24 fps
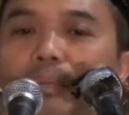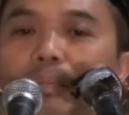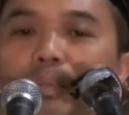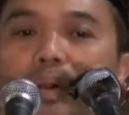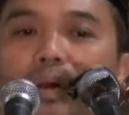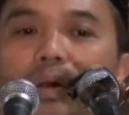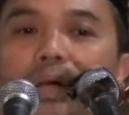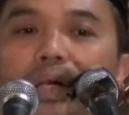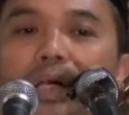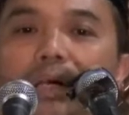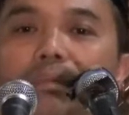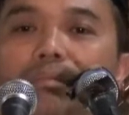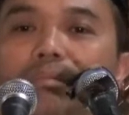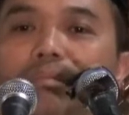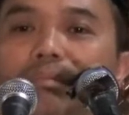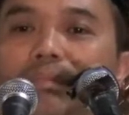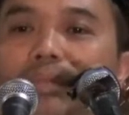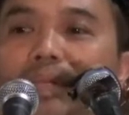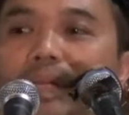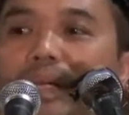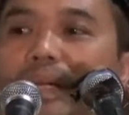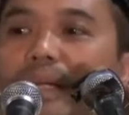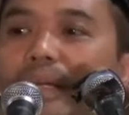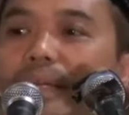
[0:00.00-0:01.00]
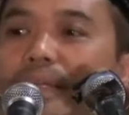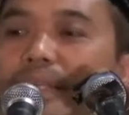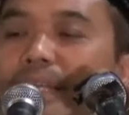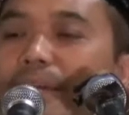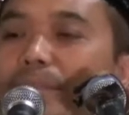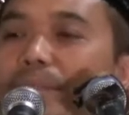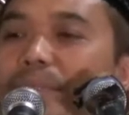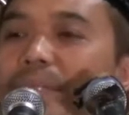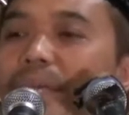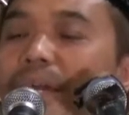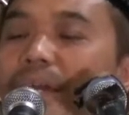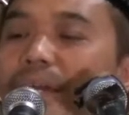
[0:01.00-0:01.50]
Ibrahim
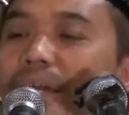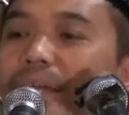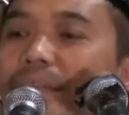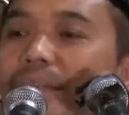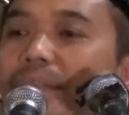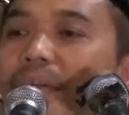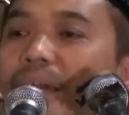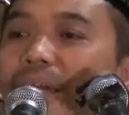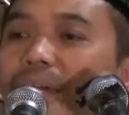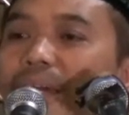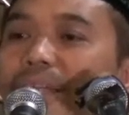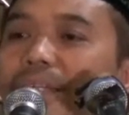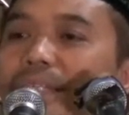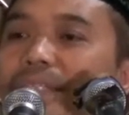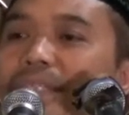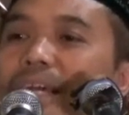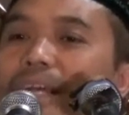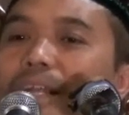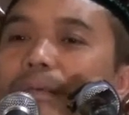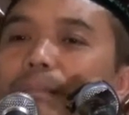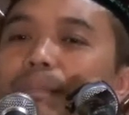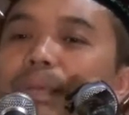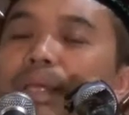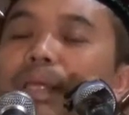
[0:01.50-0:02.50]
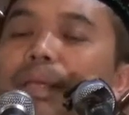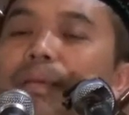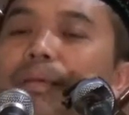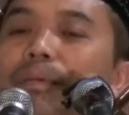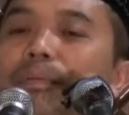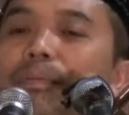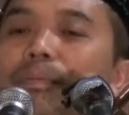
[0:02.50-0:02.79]
yang menyatakan dia lebih